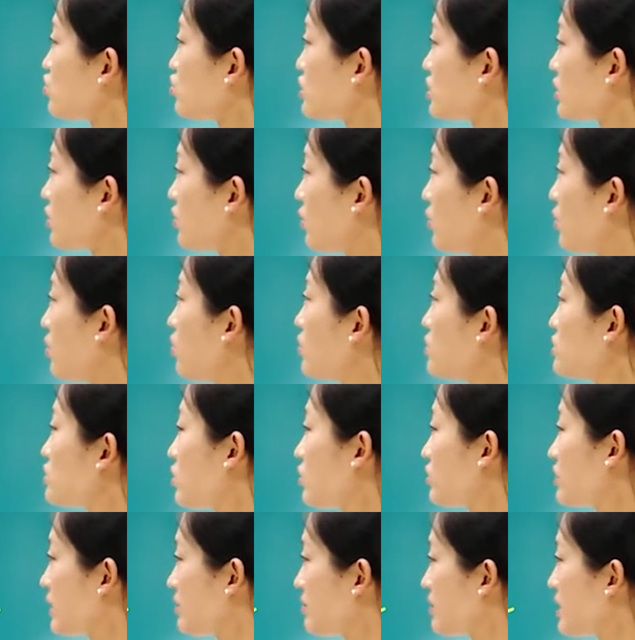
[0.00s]
주시고
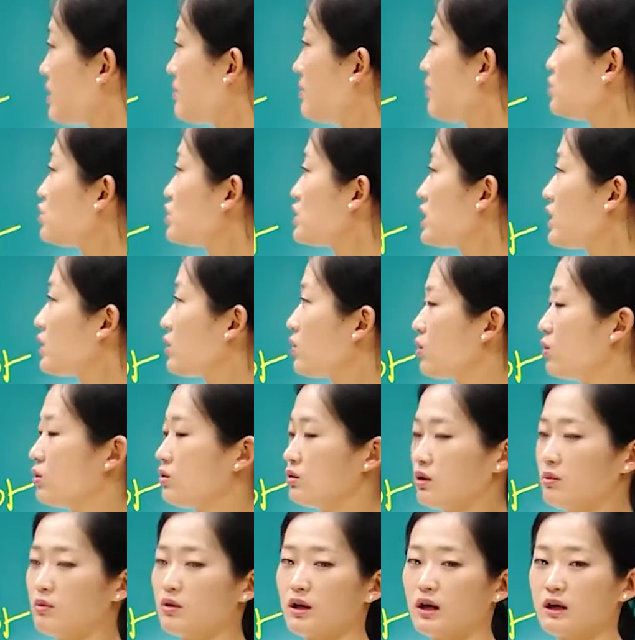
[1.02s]
정답 1번 찾고
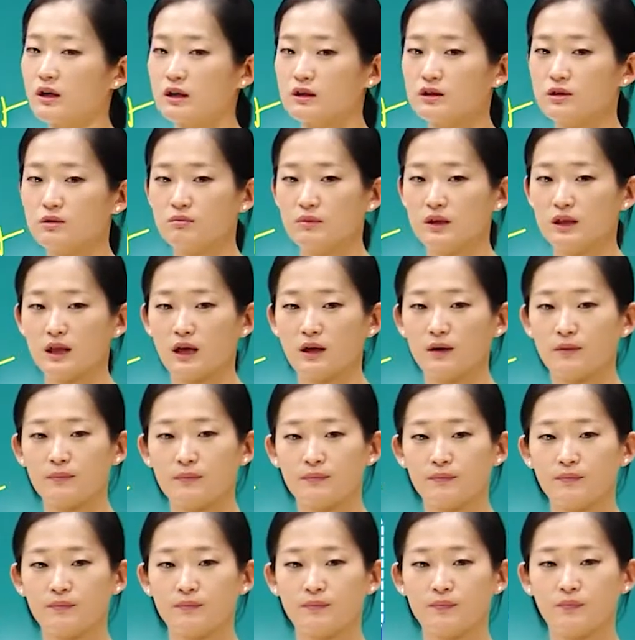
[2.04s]
넘어가겠습니다.
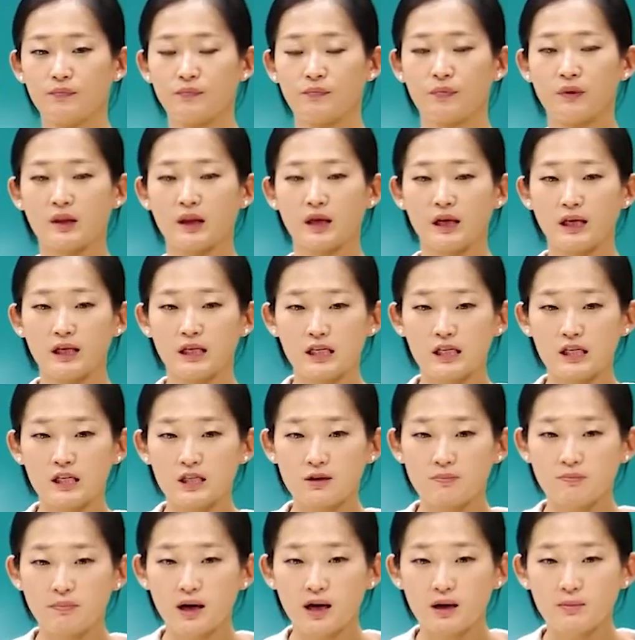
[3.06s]

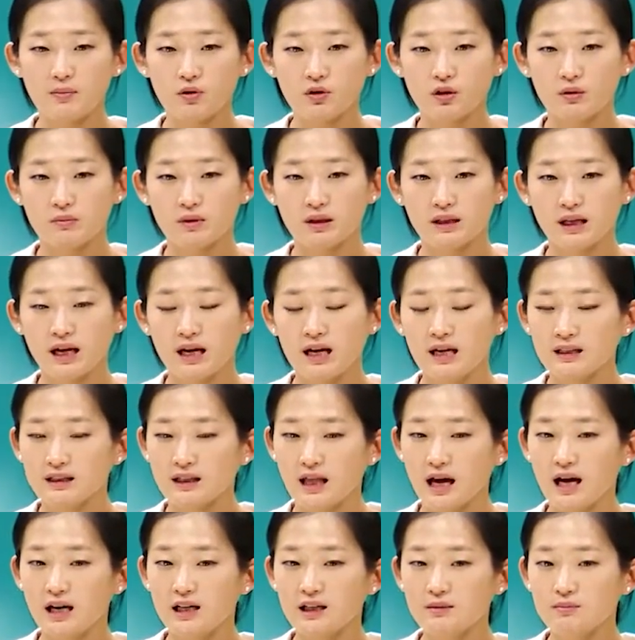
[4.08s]
28번입니다.
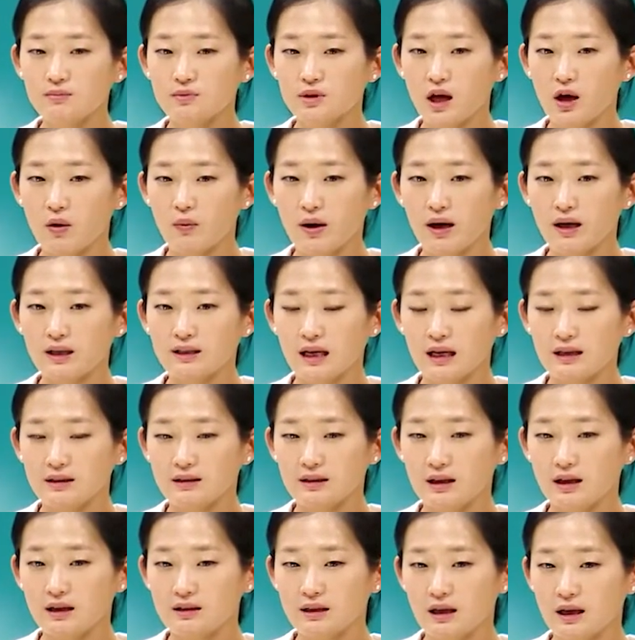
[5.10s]
다음 대화에
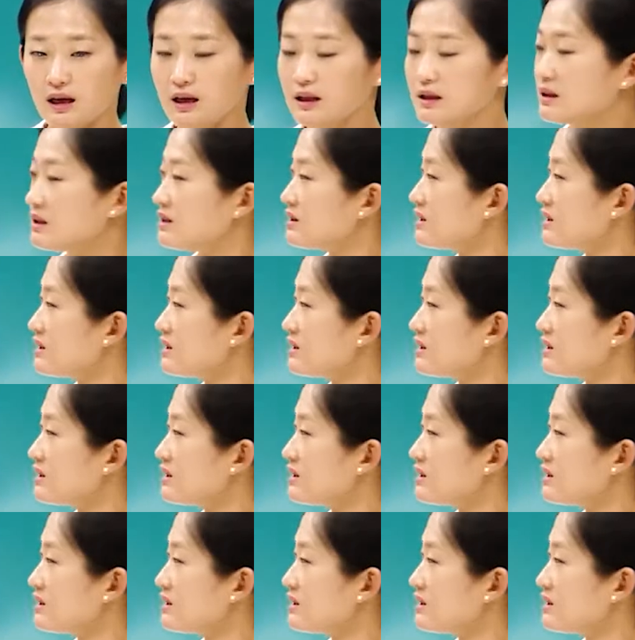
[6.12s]
나타난